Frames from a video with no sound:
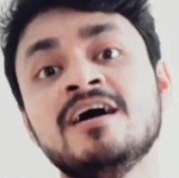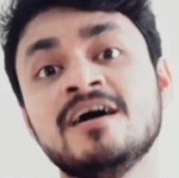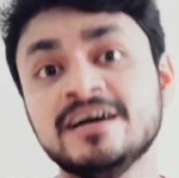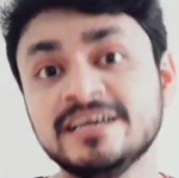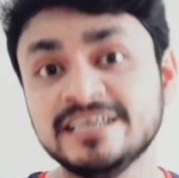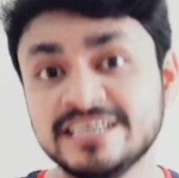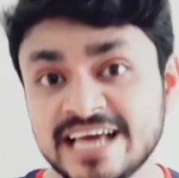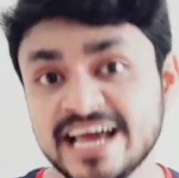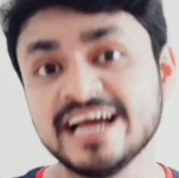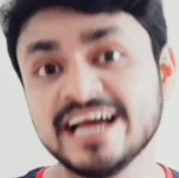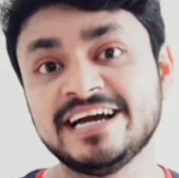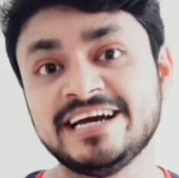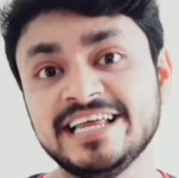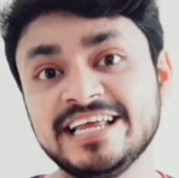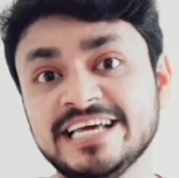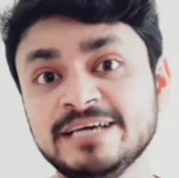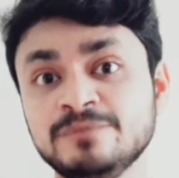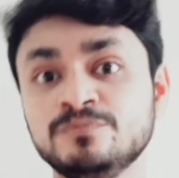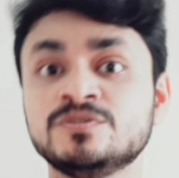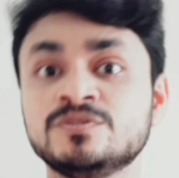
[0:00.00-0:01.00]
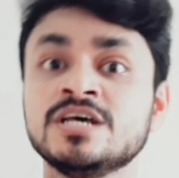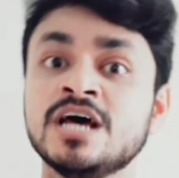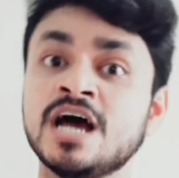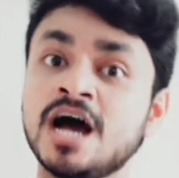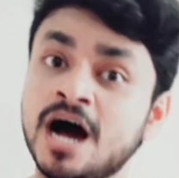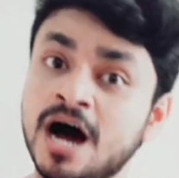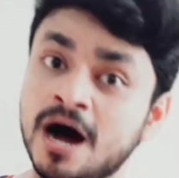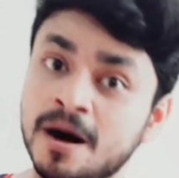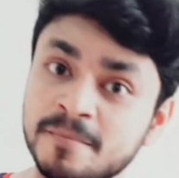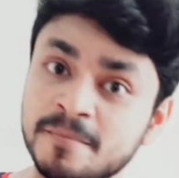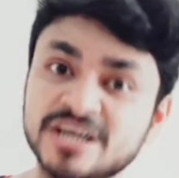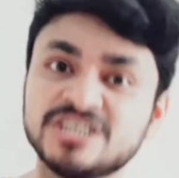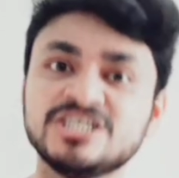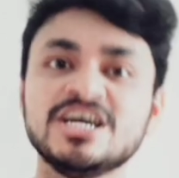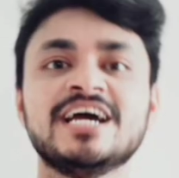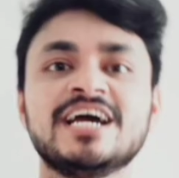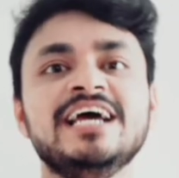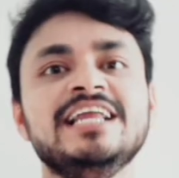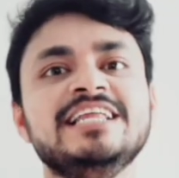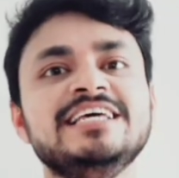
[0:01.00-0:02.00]
ये क्रीम्स
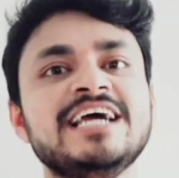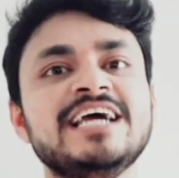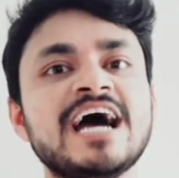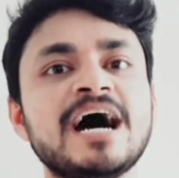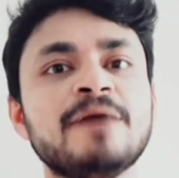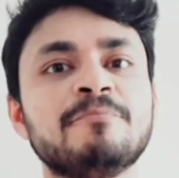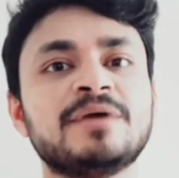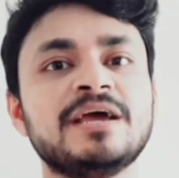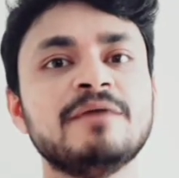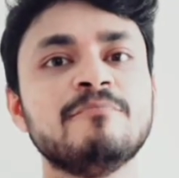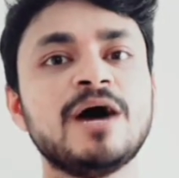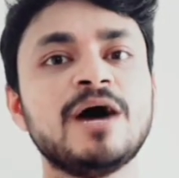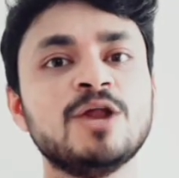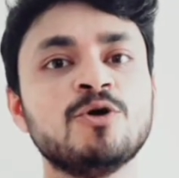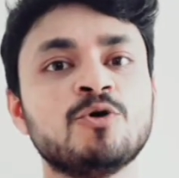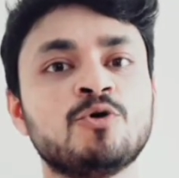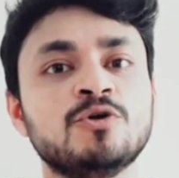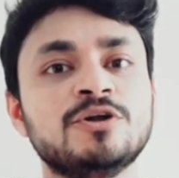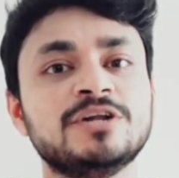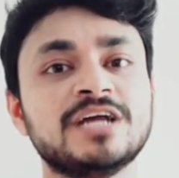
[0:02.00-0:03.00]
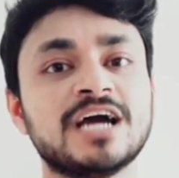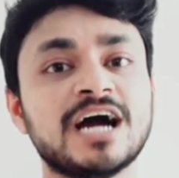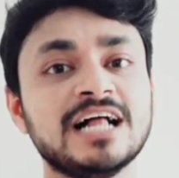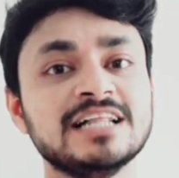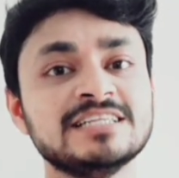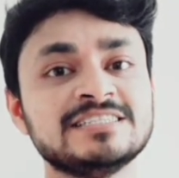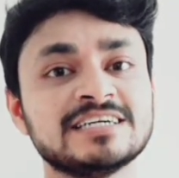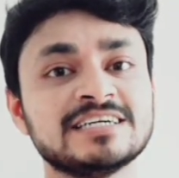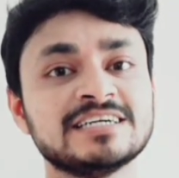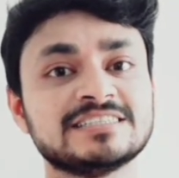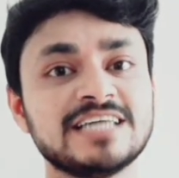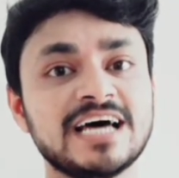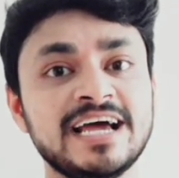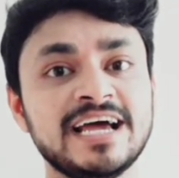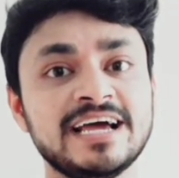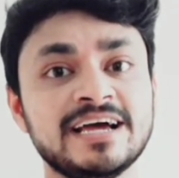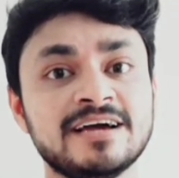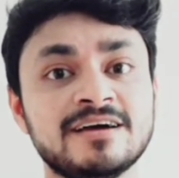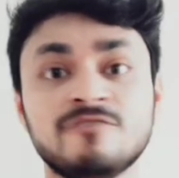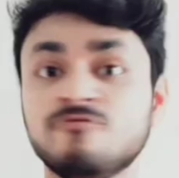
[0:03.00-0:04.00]
हमेशा के लिए आपके बालों को निकाल सकता
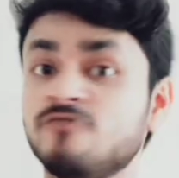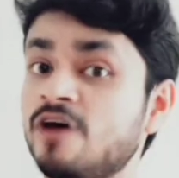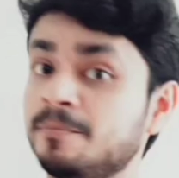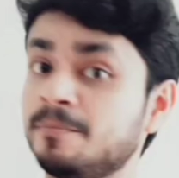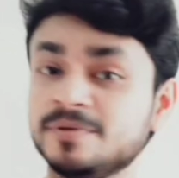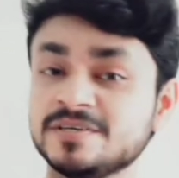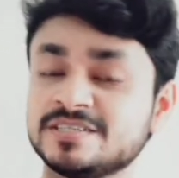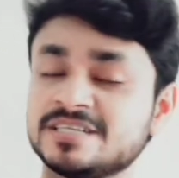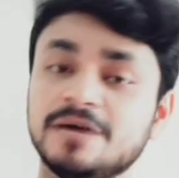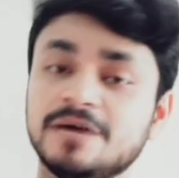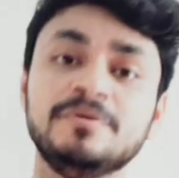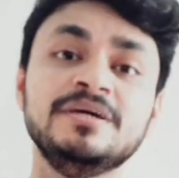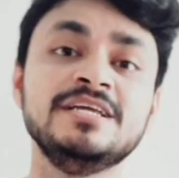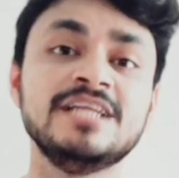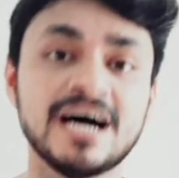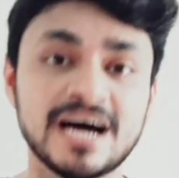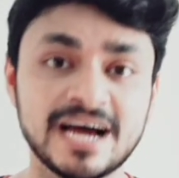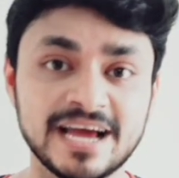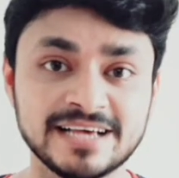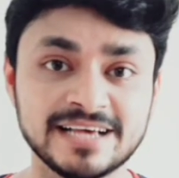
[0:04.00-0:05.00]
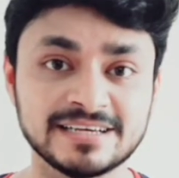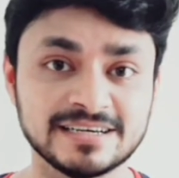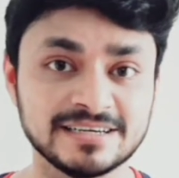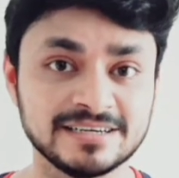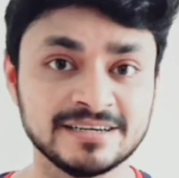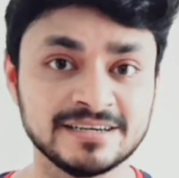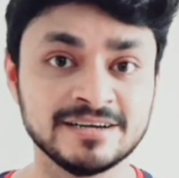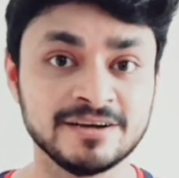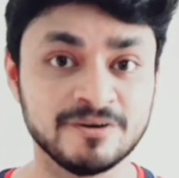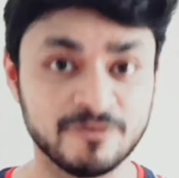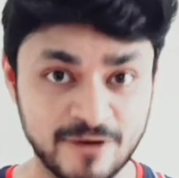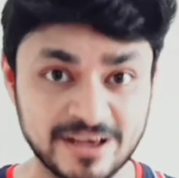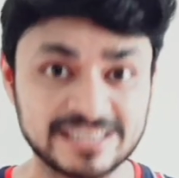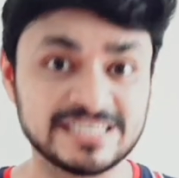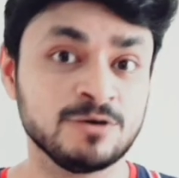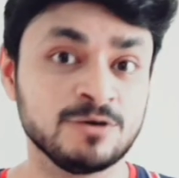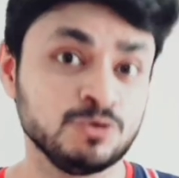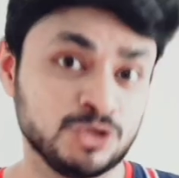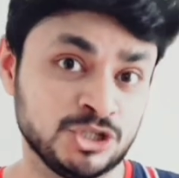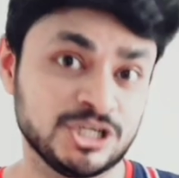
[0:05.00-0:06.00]
है वापस कभी ना आए
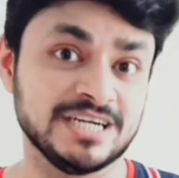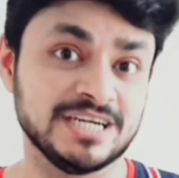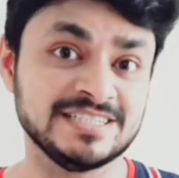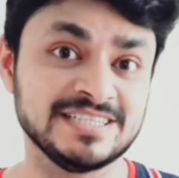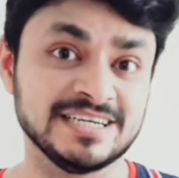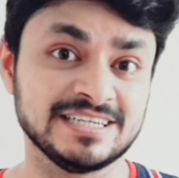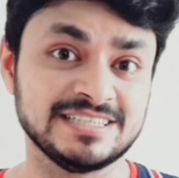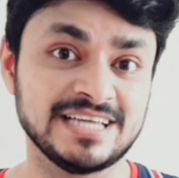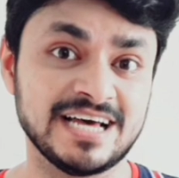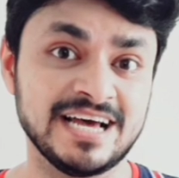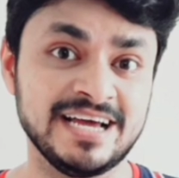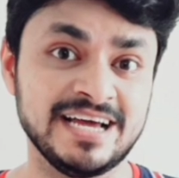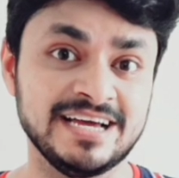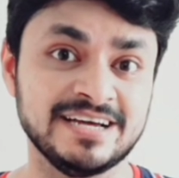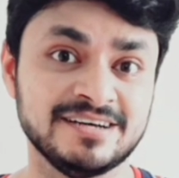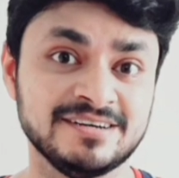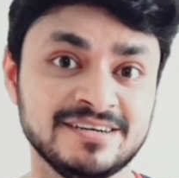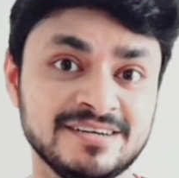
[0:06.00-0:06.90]
वैसा कुछ कर सकता है